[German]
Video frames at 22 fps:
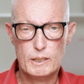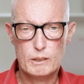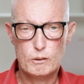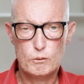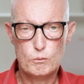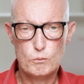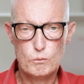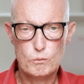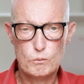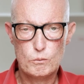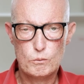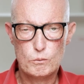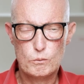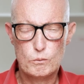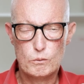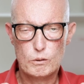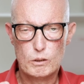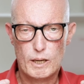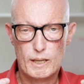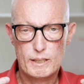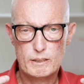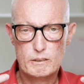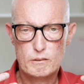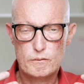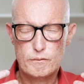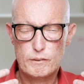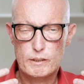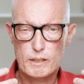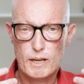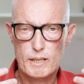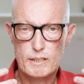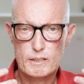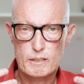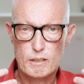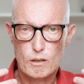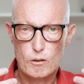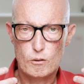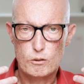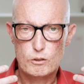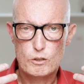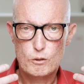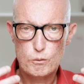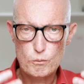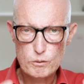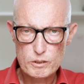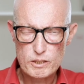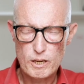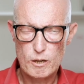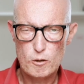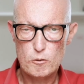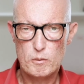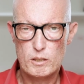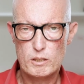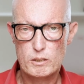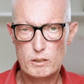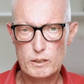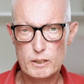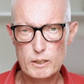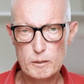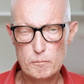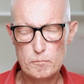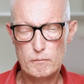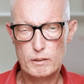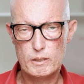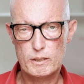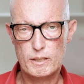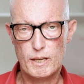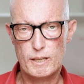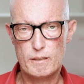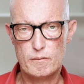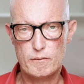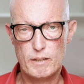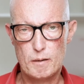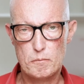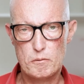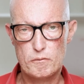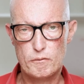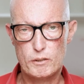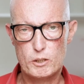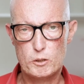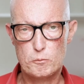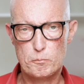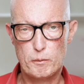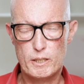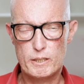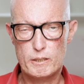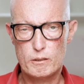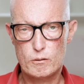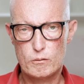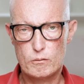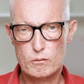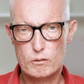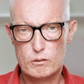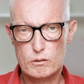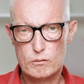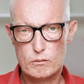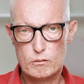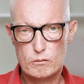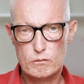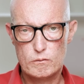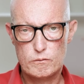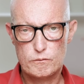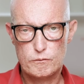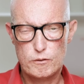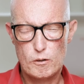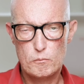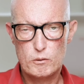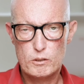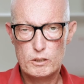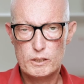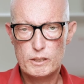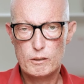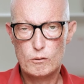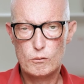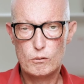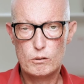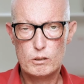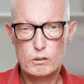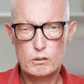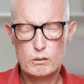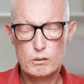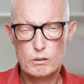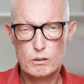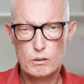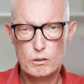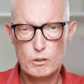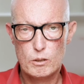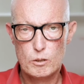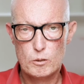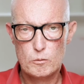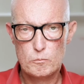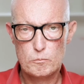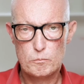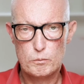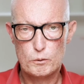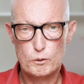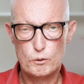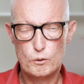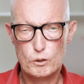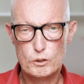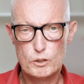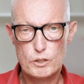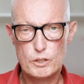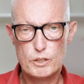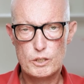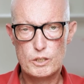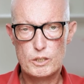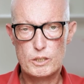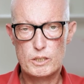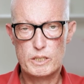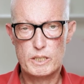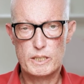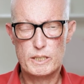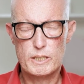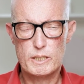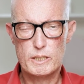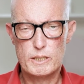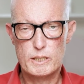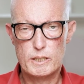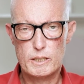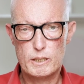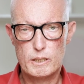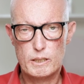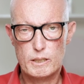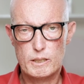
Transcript: Du hast vielleicht auch zu sehr übertrieben in deinen Werbeversprechungen und Formulierungen benutzt, die